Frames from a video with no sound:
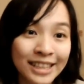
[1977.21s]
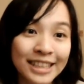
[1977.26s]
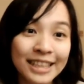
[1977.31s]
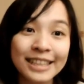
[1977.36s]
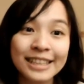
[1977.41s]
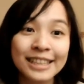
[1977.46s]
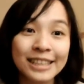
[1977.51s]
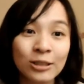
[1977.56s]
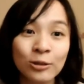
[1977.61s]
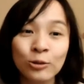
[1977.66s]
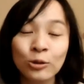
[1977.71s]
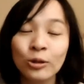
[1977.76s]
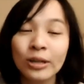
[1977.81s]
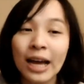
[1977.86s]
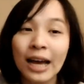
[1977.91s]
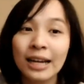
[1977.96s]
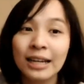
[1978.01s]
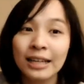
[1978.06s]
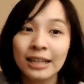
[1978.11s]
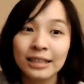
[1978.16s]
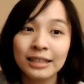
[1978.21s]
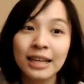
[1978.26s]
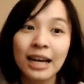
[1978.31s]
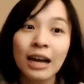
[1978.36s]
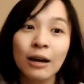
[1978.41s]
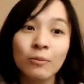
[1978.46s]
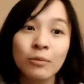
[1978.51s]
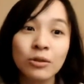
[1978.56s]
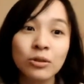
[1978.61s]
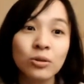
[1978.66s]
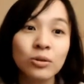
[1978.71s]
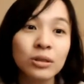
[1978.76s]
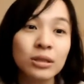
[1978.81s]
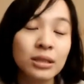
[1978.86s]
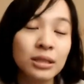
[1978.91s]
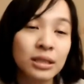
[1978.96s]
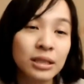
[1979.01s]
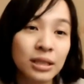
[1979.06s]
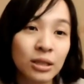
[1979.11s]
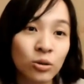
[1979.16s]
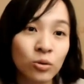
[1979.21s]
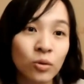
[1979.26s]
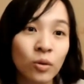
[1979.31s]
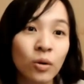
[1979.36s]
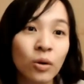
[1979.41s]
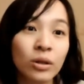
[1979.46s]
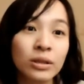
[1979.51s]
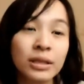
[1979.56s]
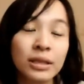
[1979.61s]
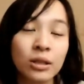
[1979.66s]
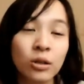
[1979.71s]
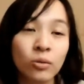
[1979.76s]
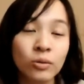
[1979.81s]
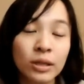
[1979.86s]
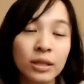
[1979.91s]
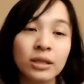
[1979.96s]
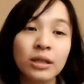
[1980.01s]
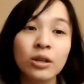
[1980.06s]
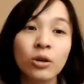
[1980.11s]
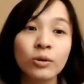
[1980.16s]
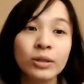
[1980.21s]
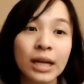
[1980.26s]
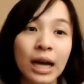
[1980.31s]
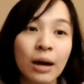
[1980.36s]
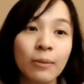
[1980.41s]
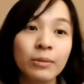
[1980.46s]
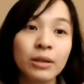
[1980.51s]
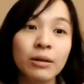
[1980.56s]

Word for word: 是灵机一动，就开了一个 tab，就是写说请贡献者留下他们